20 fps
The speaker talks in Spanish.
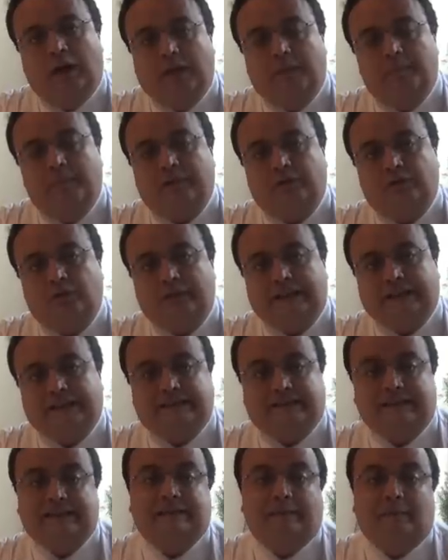
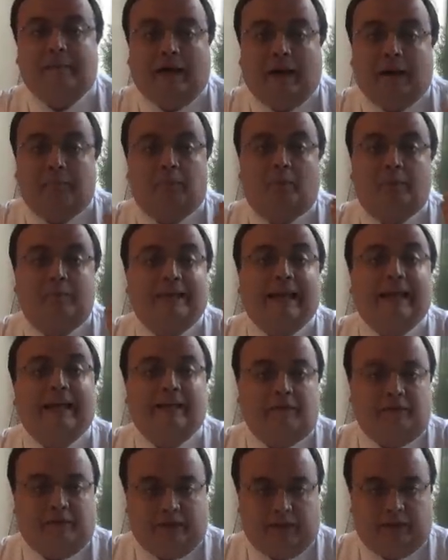inversionista se me da por vía de
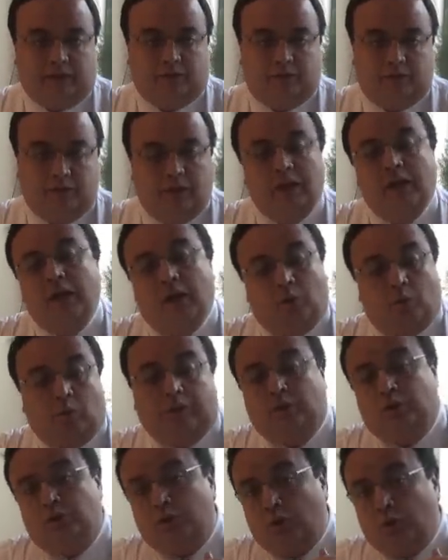dividendo.
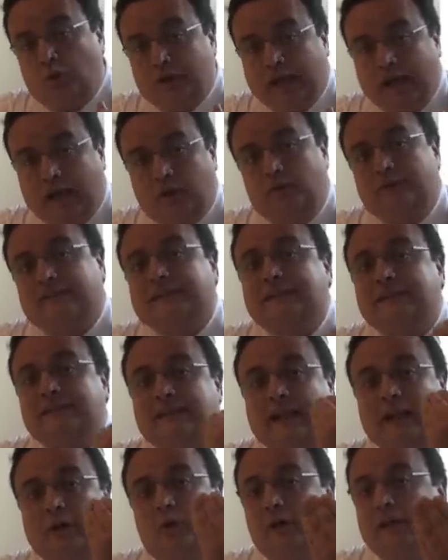Cuando yo lo que hago es que
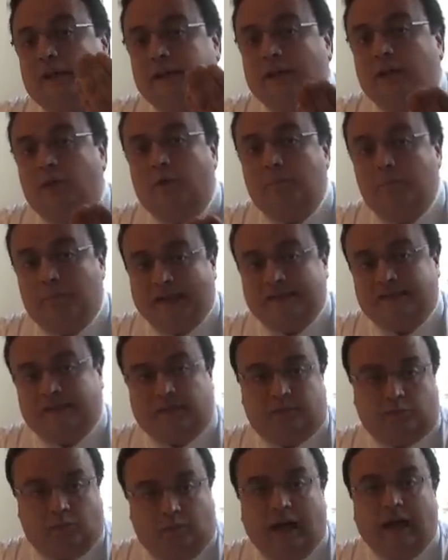entrego dinero en
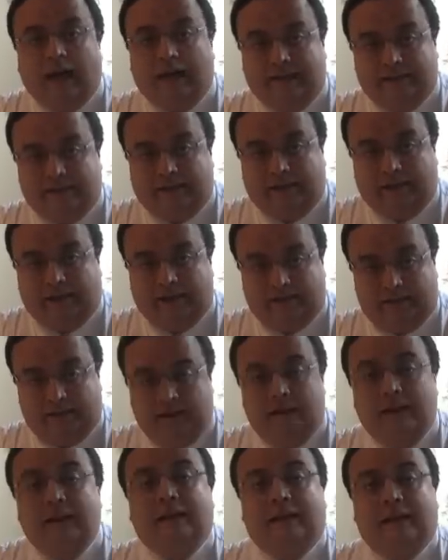préstamo a la entidad,
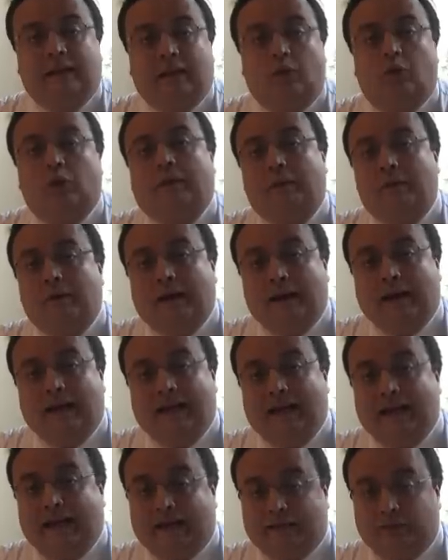lo que va,
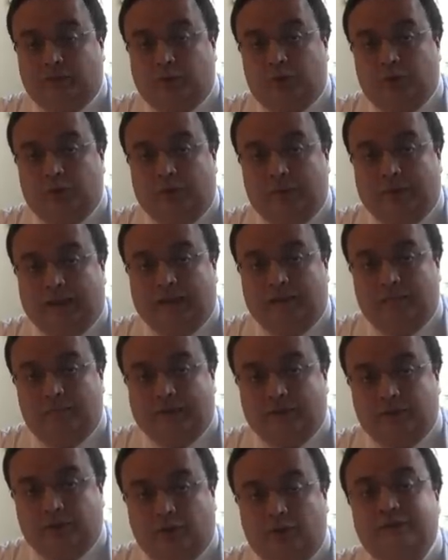el retorno de mi
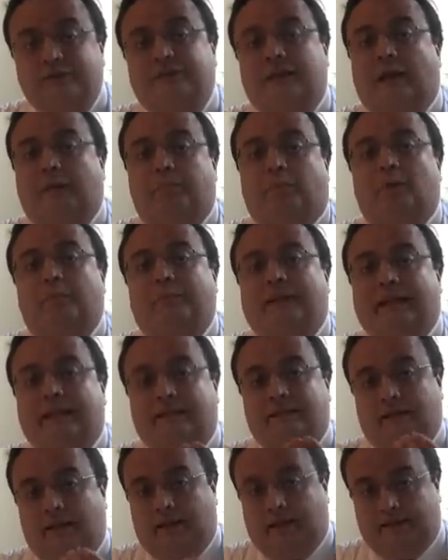inversión se da por vía de
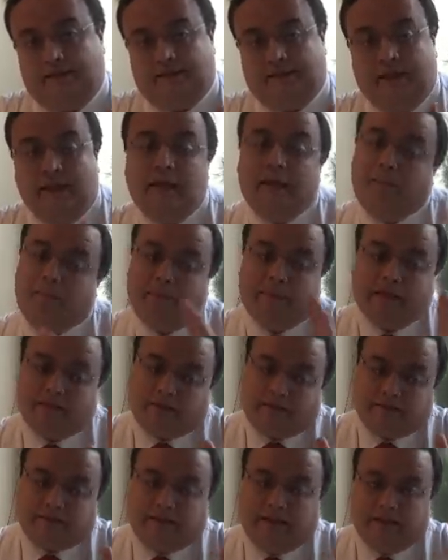interés.
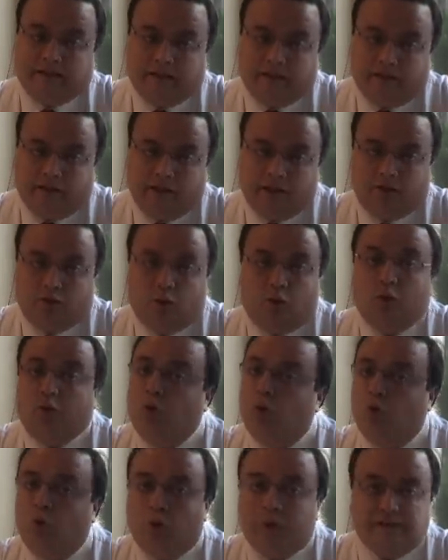Mientras que el dividendo
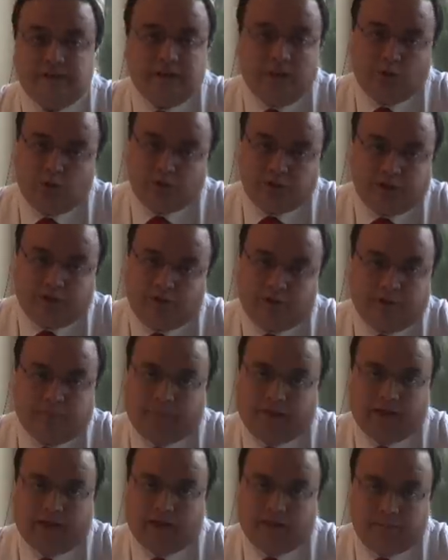no es deducible
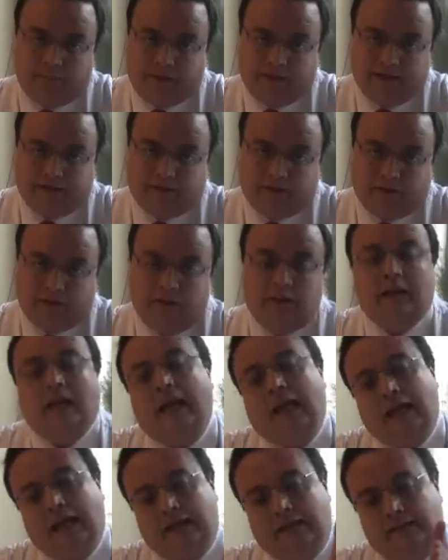para la empresa,
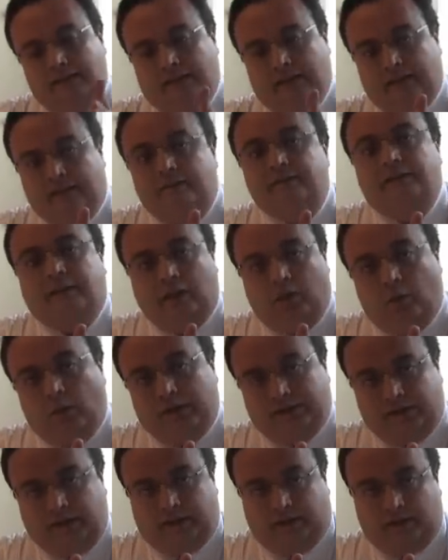el interés sí lo va
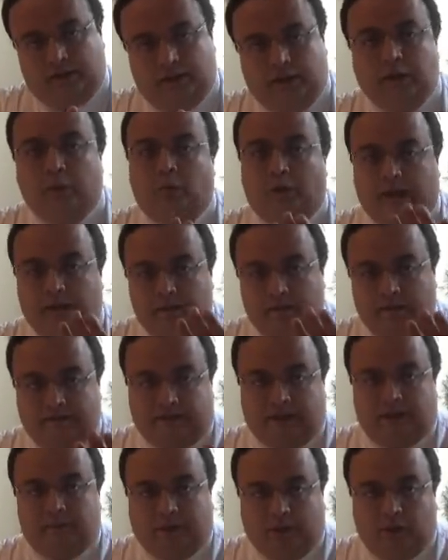a ser y voy a
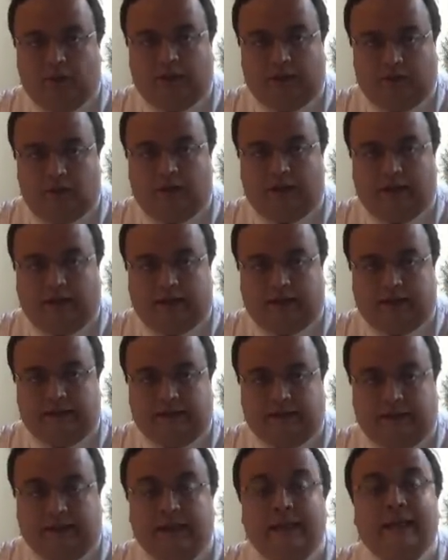estar minorando la carga
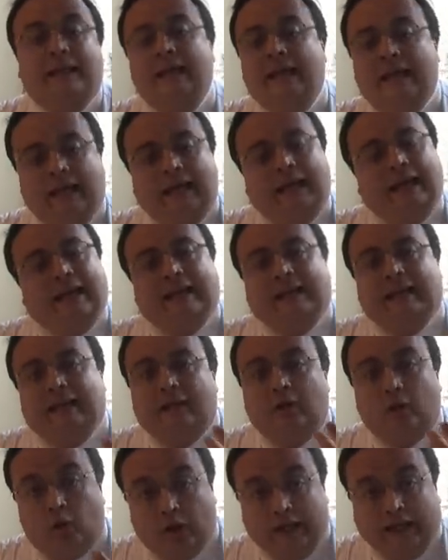allí.
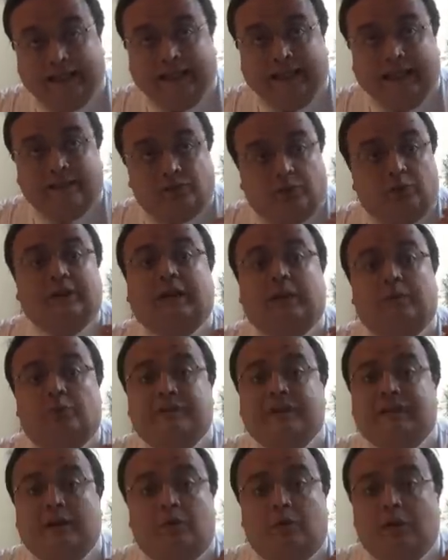y eso,
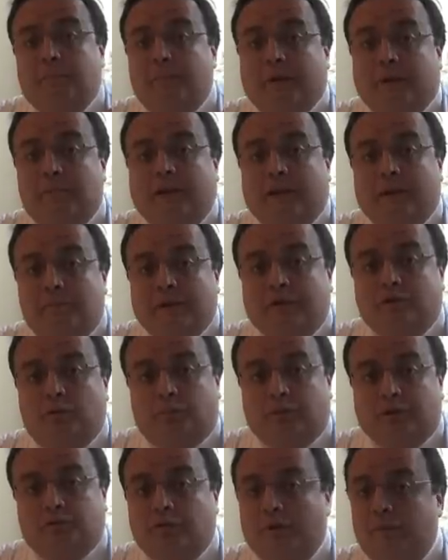digamos, era una primera
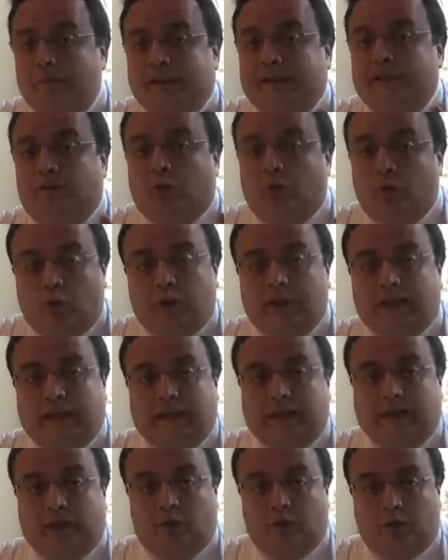presupuesto de aplicación lógica
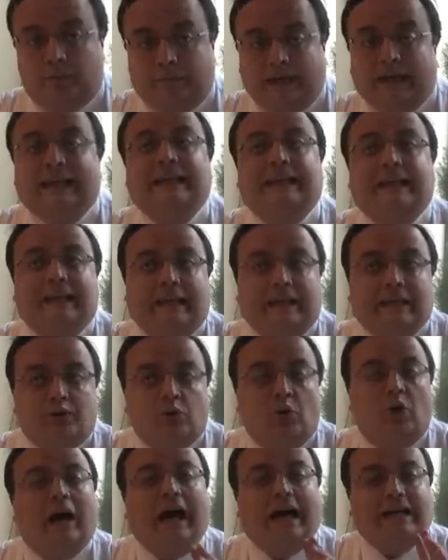de la norma. Y de
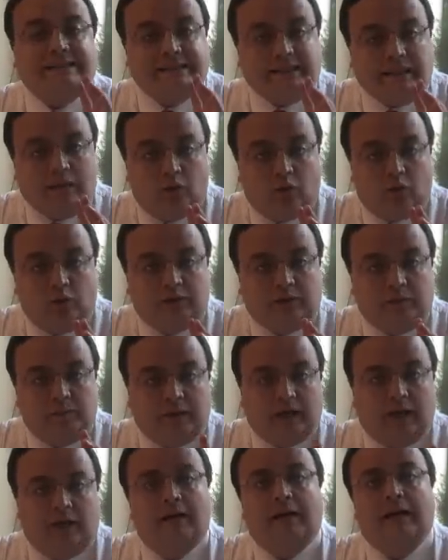hecho, así lo
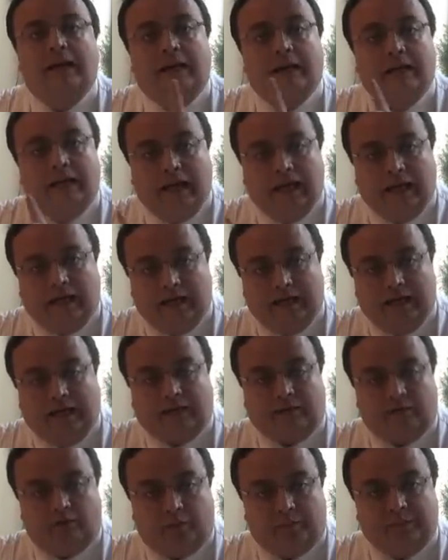contemplaba la
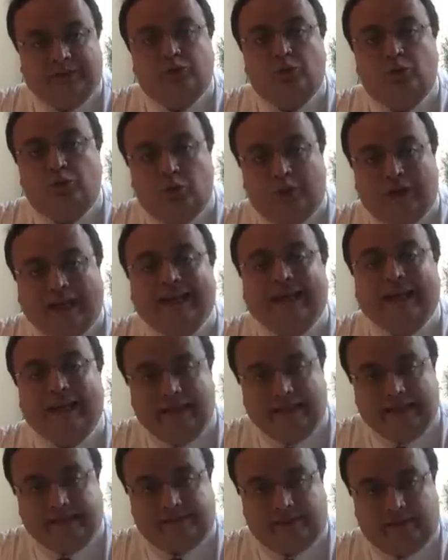reforma estructural
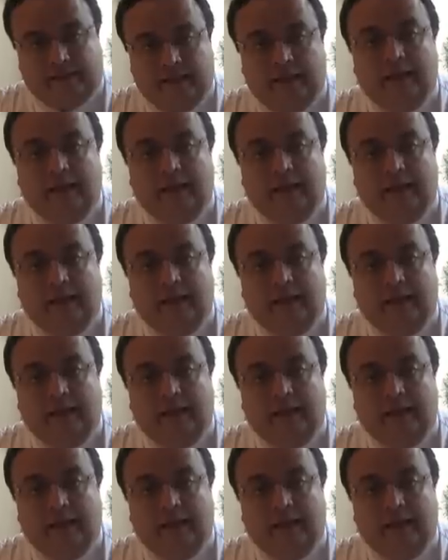ELISA.